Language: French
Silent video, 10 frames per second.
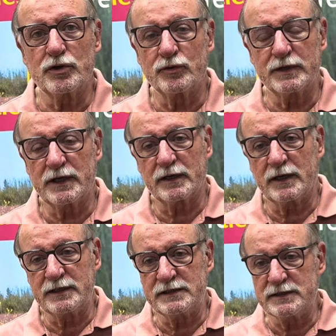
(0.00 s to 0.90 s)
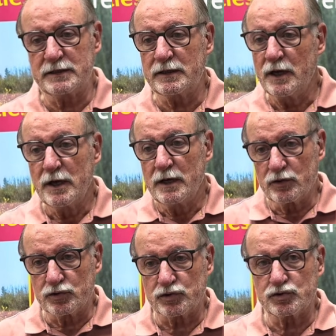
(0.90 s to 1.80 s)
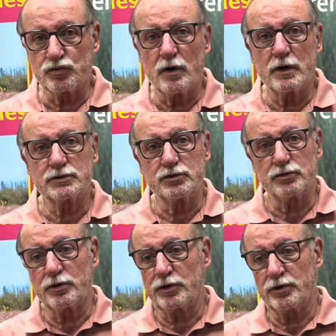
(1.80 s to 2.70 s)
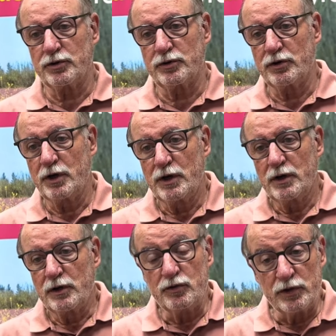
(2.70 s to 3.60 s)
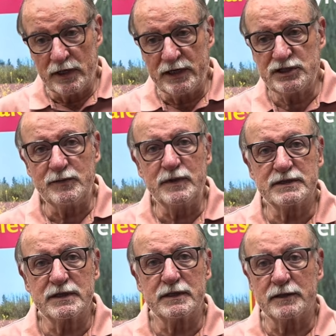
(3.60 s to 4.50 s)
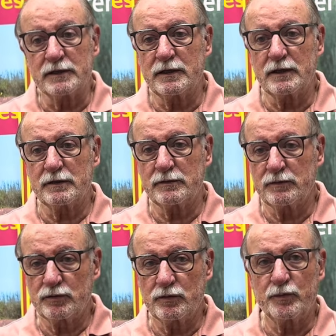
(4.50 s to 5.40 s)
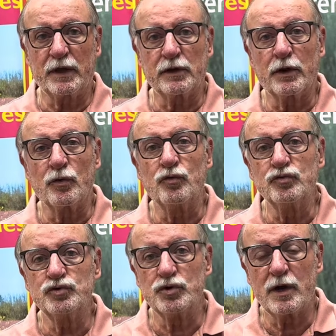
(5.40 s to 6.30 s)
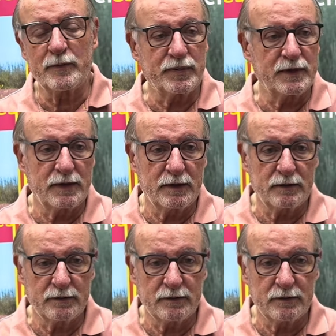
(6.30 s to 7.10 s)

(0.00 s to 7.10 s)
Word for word: qui ont été réalisés, que ce soit sur euh, les gibiers sédentaires, euh, perdrix rouges, lapins,